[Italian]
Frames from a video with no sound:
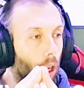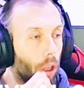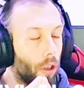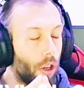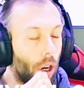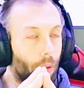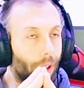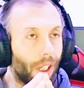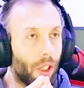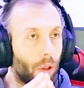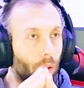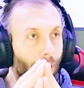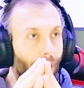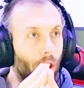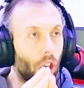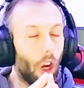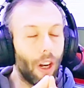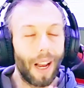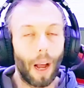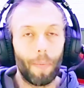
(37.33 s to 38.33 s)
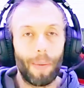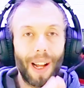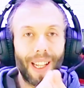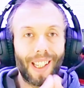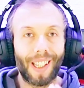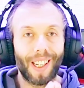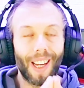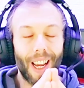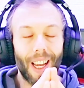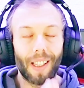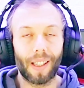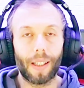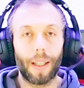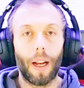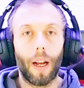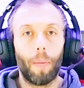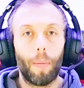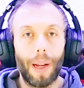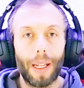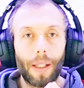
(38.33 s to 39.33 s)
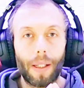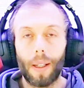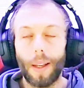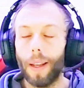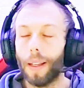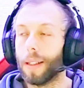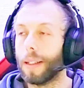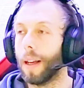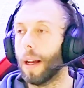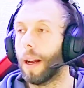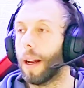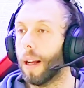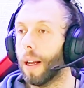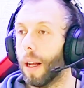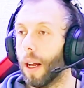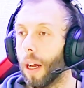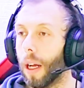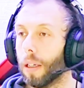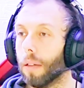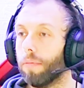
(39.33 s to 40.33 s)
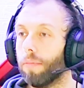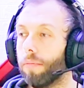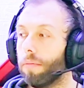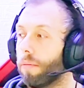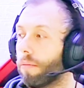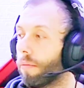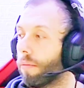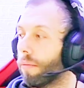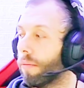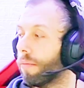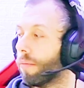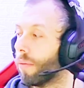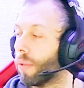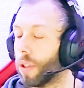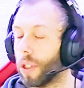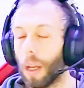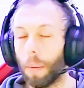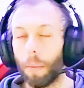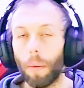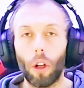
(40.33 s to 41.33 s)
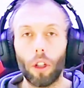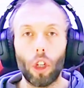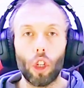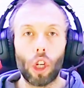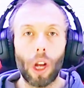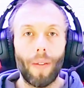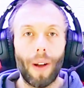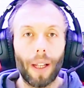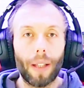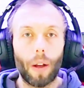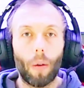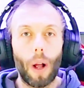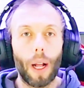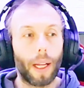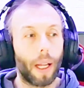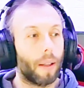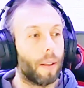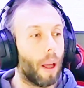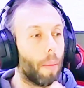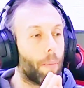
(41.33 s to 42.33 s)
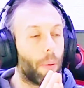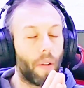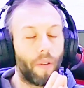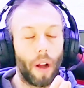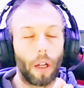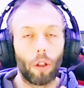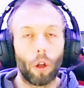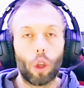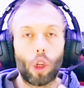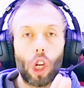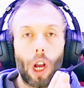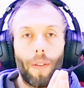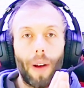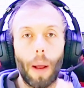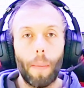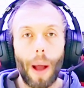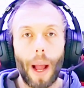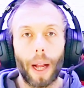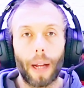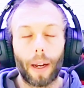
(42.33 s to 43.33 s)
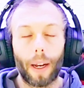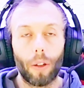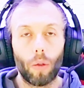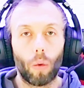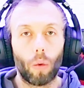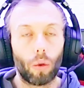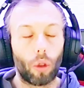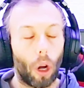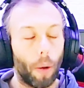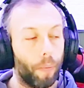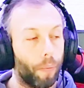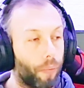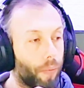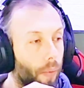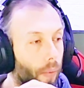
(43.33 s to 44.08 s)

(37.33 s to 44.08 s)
Cioè, questa è una soglia pazzesca, pazzesca, raga. Se me lo dicevate qualche tempo fa, non ci avrei mai creduto.